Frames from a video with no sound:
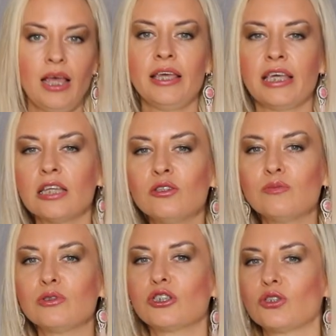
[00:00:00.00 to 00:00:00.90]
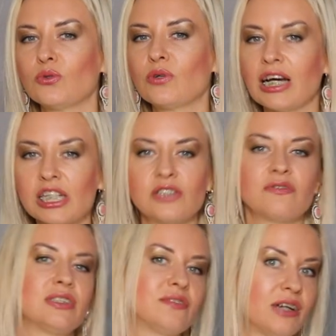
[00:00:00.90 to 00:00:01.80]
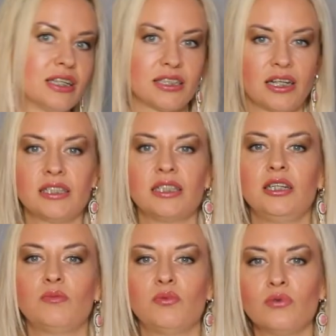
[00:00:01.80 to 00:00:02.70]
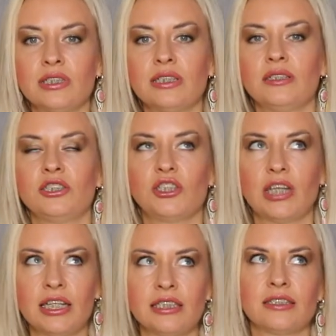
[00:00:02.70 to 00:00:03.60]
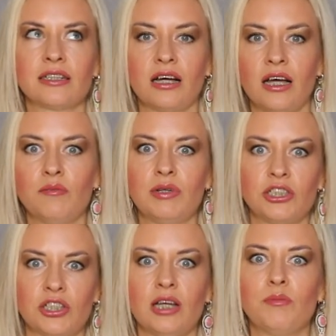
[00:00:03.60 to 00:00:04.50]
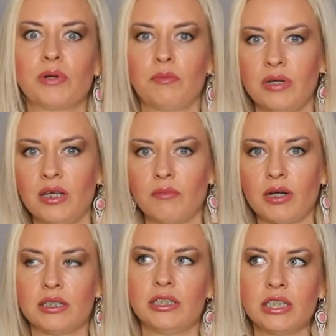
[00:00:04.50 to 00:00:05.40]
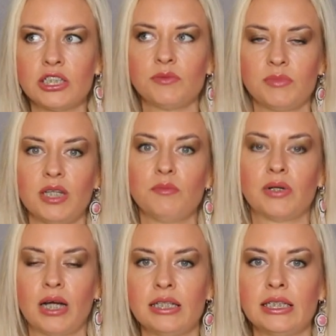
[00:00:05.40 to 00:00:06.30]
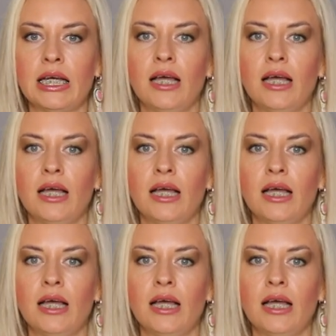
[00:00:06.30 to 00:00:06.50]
Я думаю, что у каждого из вас рано или поздно начинается такая большая проблема. Где же мне брать